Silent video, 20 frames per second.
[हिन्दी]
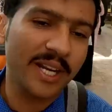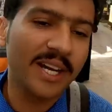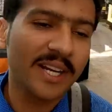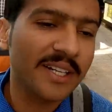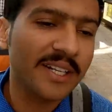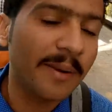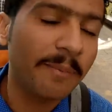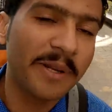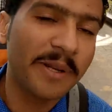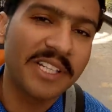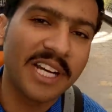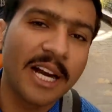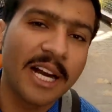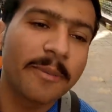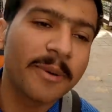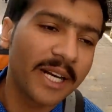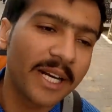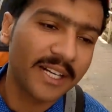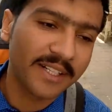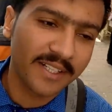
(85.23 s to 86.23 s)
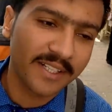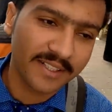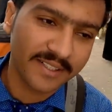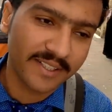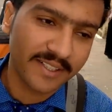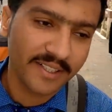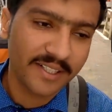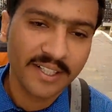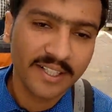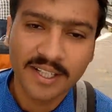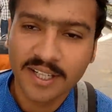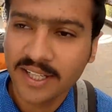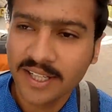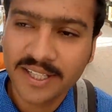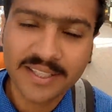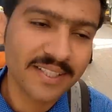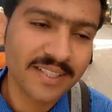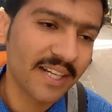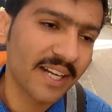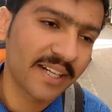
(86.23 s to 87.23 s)
तो ईरान का पंजाब कहा जाता
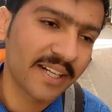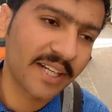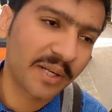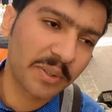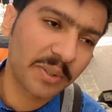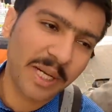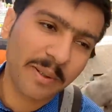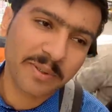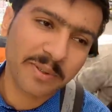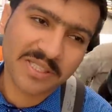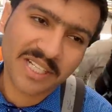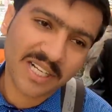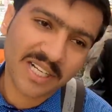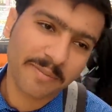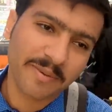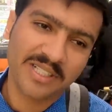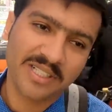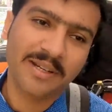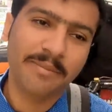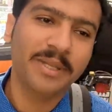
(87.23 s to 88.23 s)
है इस इलाके को यहाँ पे सारे